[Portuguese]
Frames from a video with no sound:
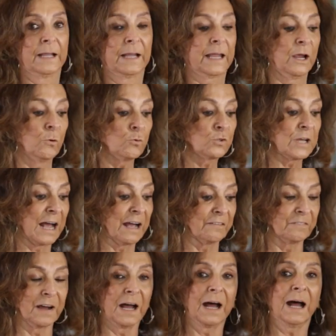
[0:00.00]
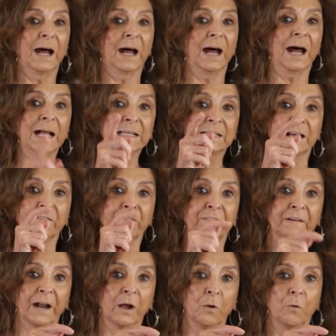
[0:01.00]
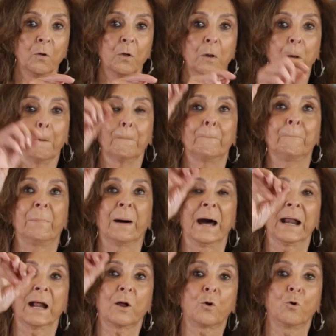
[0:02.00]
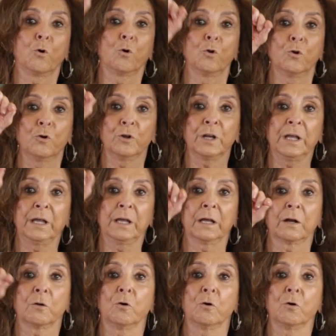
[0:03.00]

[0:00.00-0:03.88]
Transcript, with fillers: que usava açafrão para colorir